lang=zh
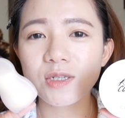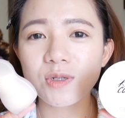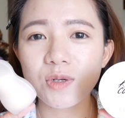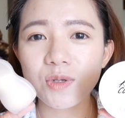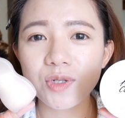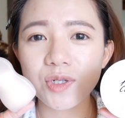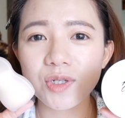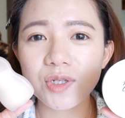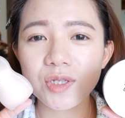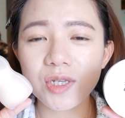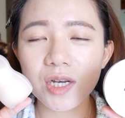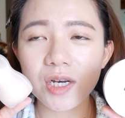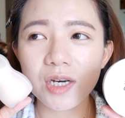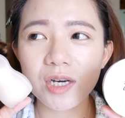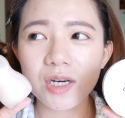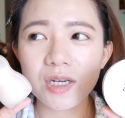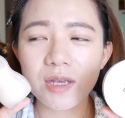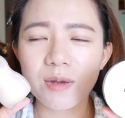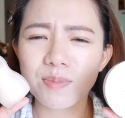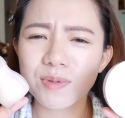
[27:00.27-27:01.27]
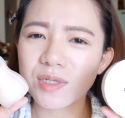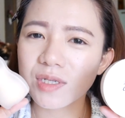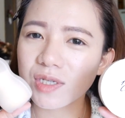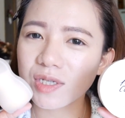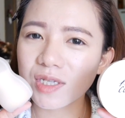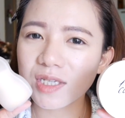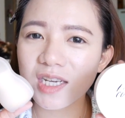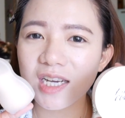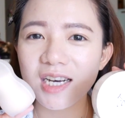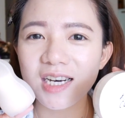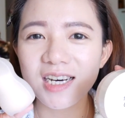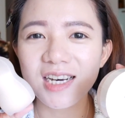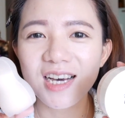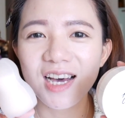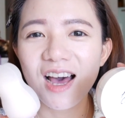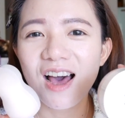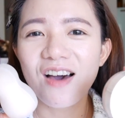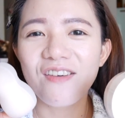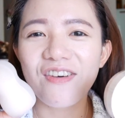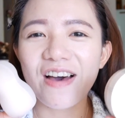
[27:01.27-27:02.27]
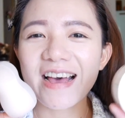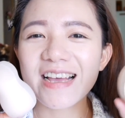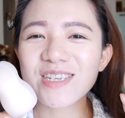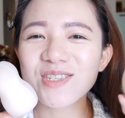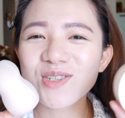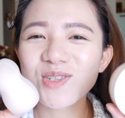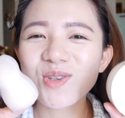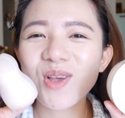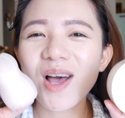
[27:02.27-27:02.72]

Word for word: 就是呃也不是实测，反正就